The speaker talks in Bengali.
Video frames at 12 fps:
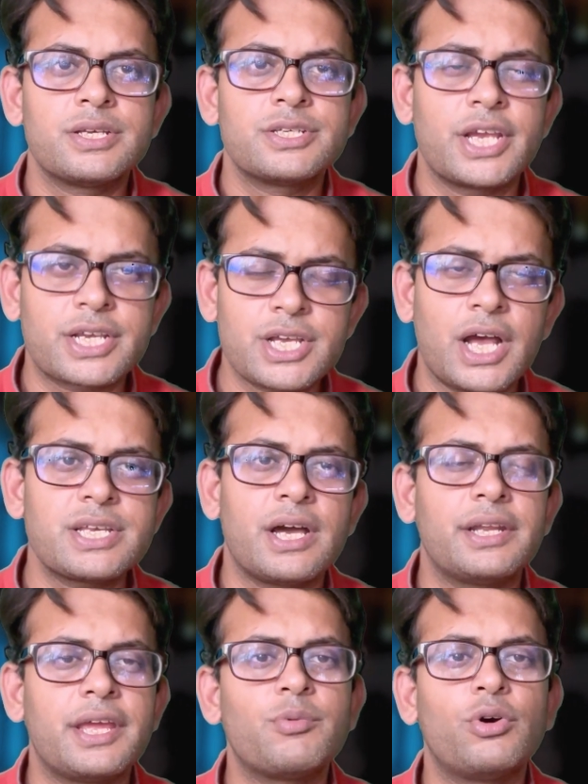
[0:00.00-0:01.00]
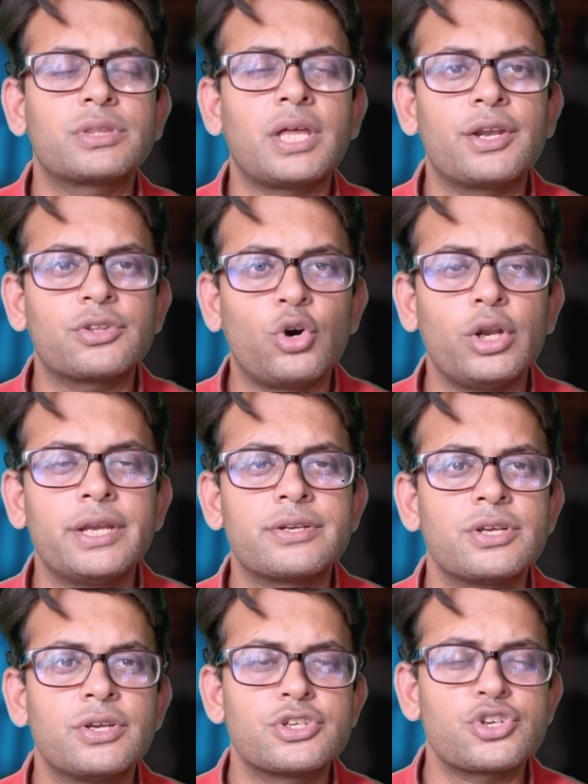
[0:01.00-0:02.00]
শেখ শাহজাহান এবং তার দলের
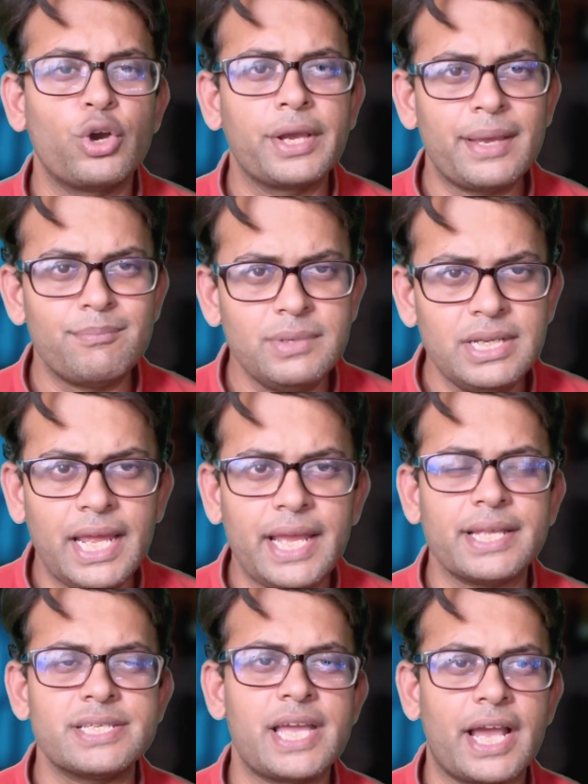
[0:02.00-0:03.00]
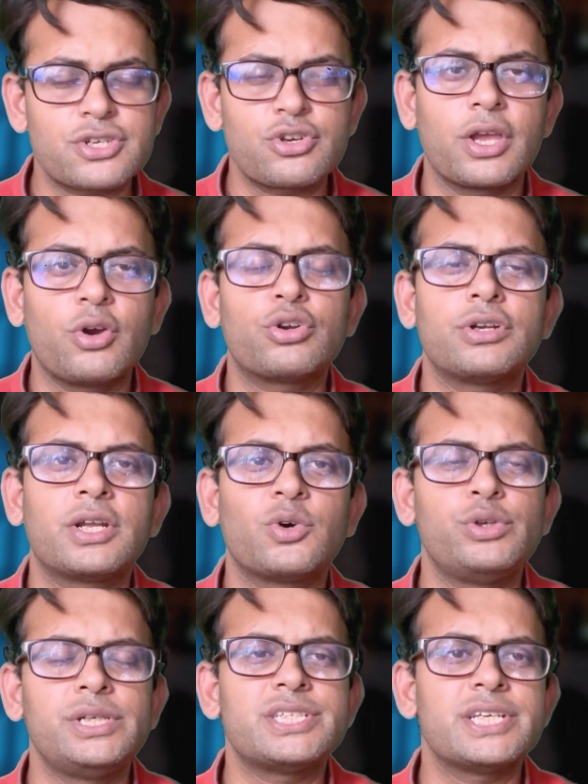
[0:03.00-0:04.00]
সঙ্গে মিলে যে একসঙ্গে ঘটনাটা
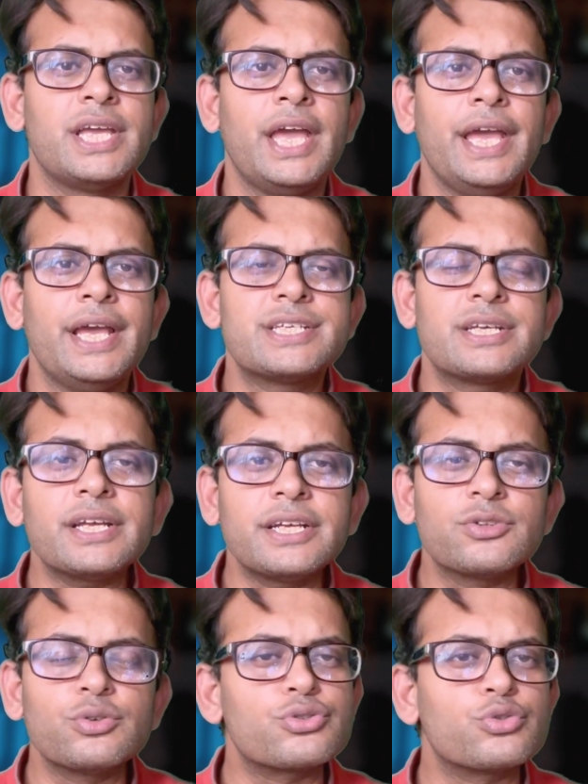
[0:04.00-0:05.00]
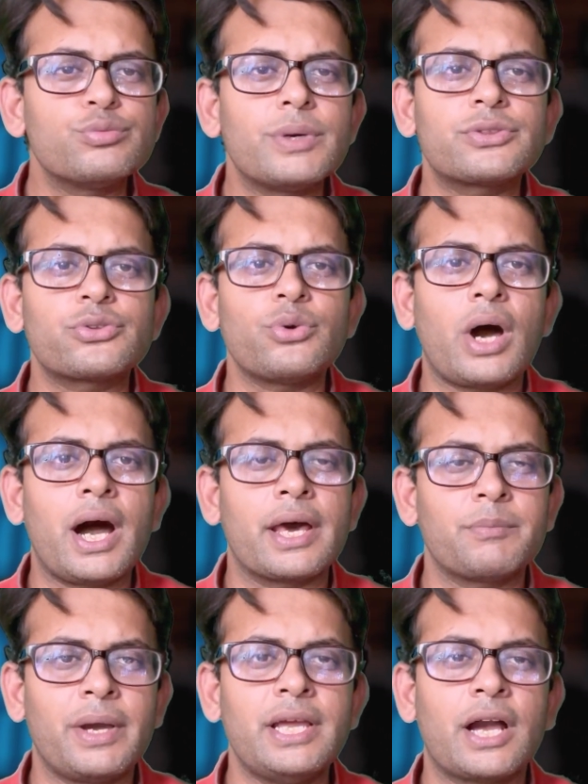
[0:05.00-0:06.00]
ঘটিয়েছে সেটা কিন্তু শুধুমাত্র আর
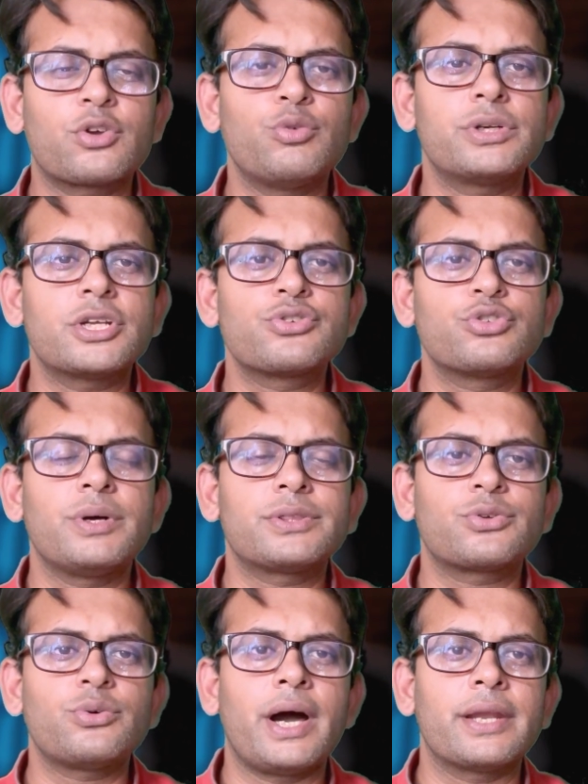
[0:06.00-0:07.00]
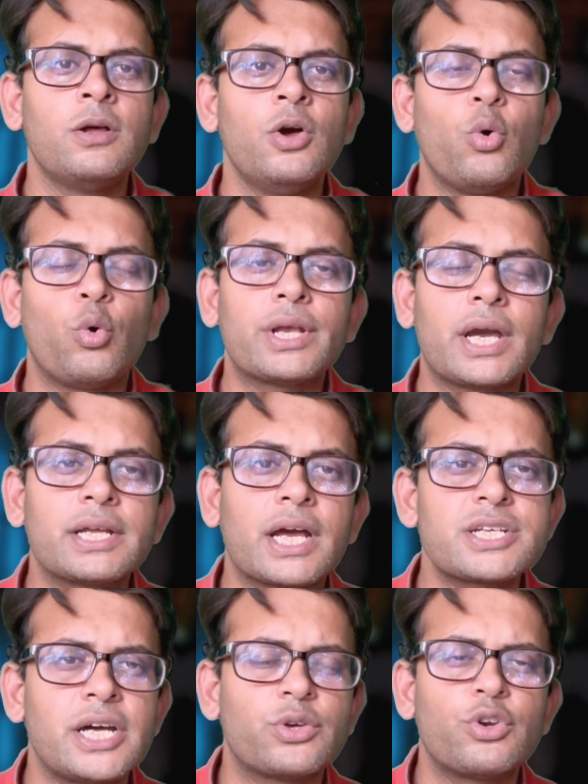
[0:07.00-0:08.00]
বা এই আক্রমণটা শুধুমাত্র আর
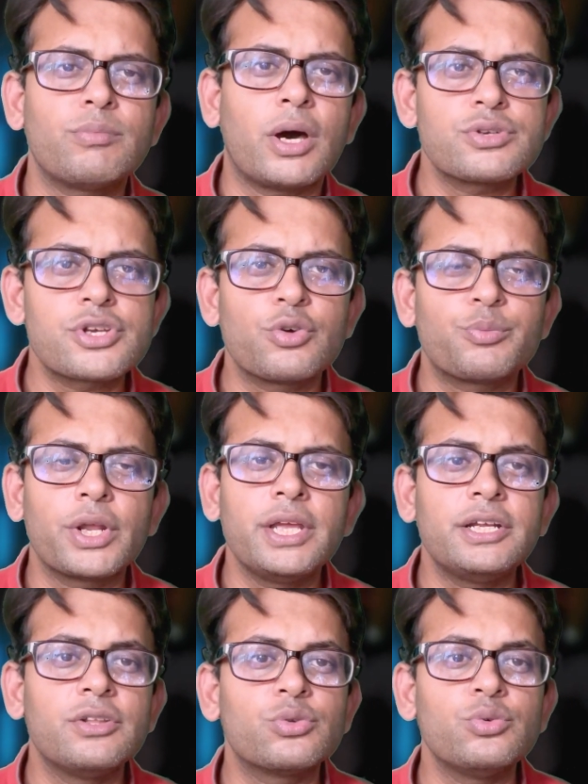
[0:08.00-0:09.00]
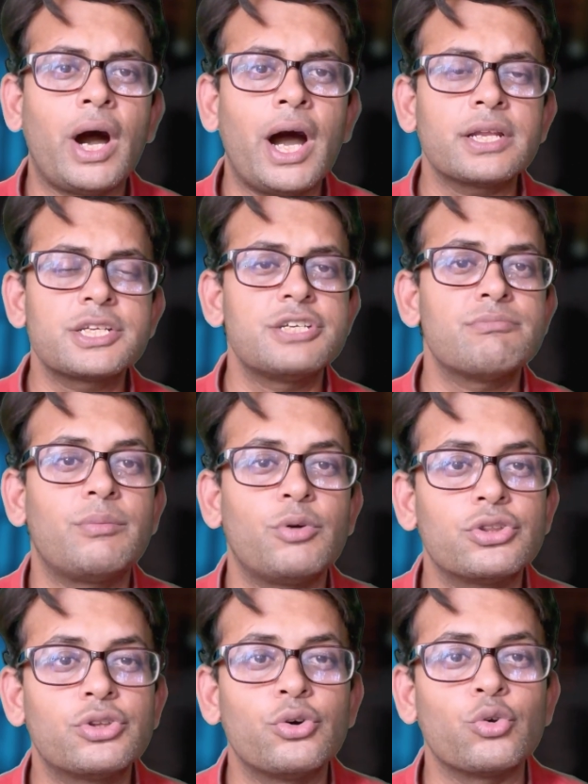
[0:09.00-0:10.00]
ওইখানকার সাধারণ মানুষের উপরেই কিন্তু আর
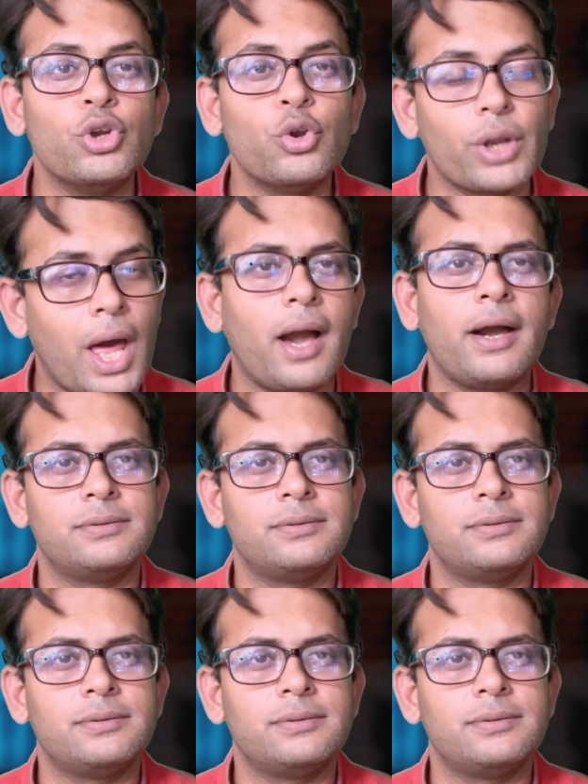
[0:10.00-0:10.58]
সীমাবদ্ধ রইল না